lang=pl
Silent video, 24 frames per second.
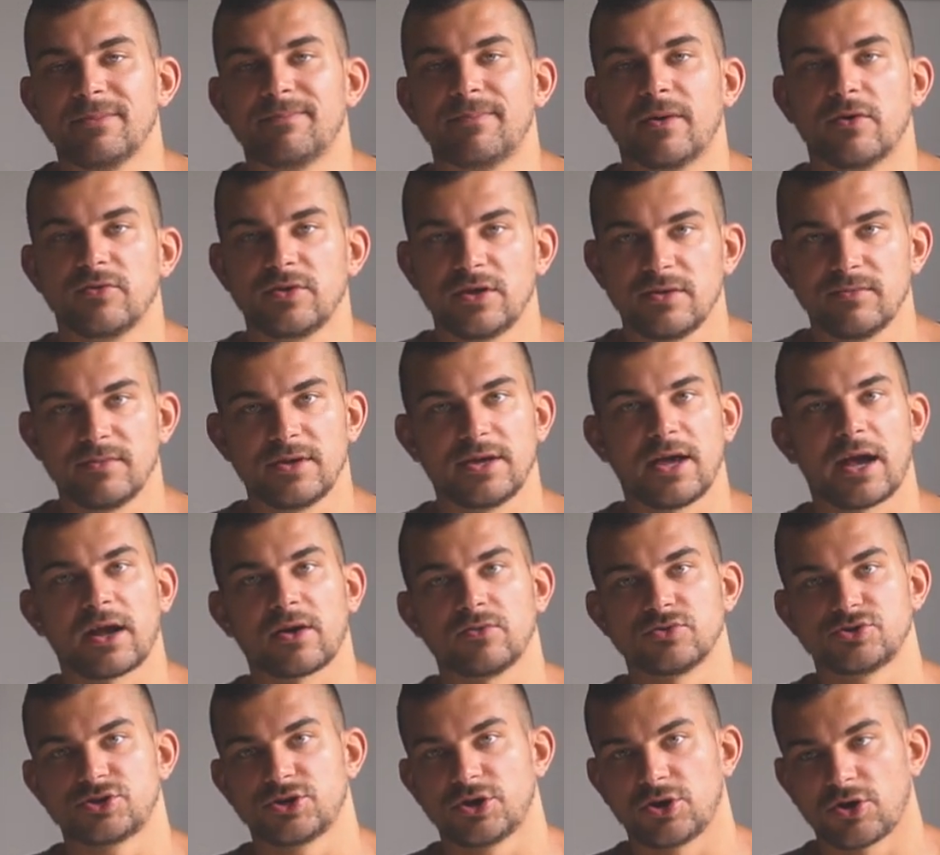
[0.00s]
pełnimy
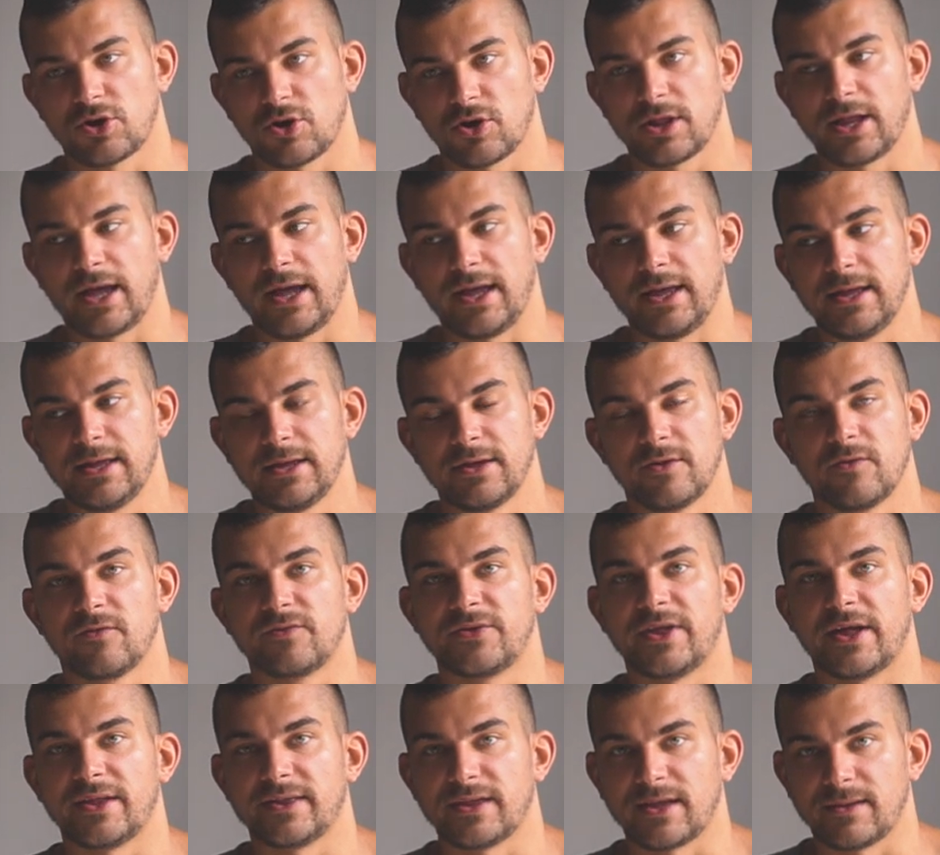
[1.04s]
jakąś rolę w
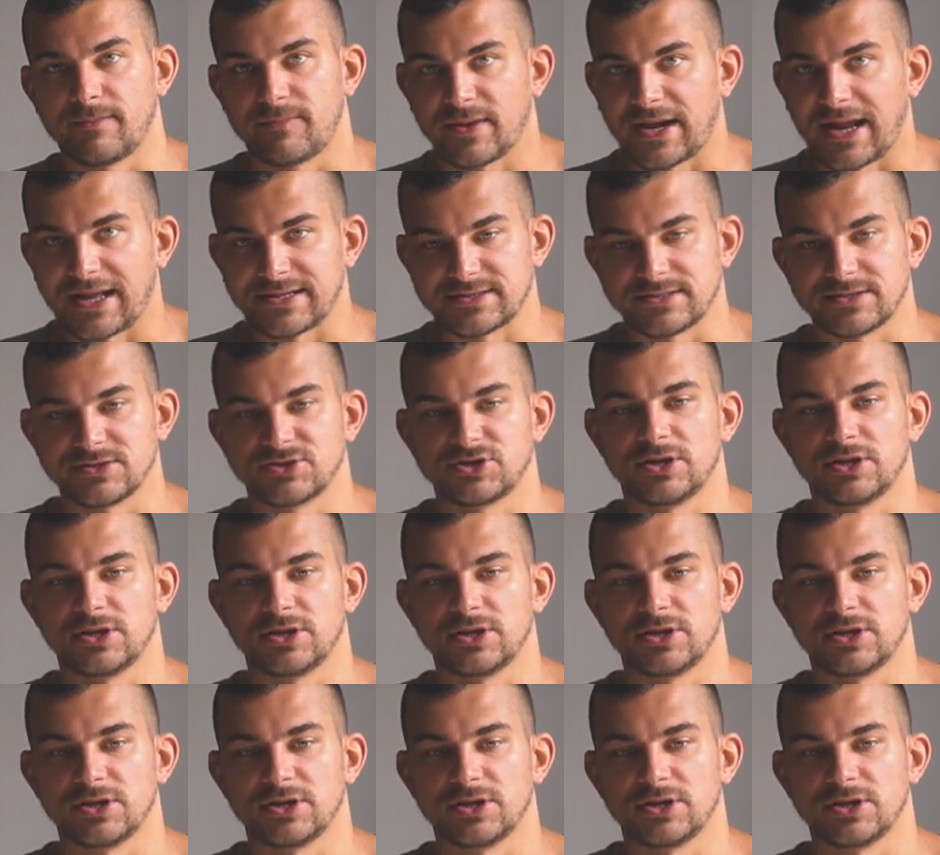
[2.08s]
danej pracy,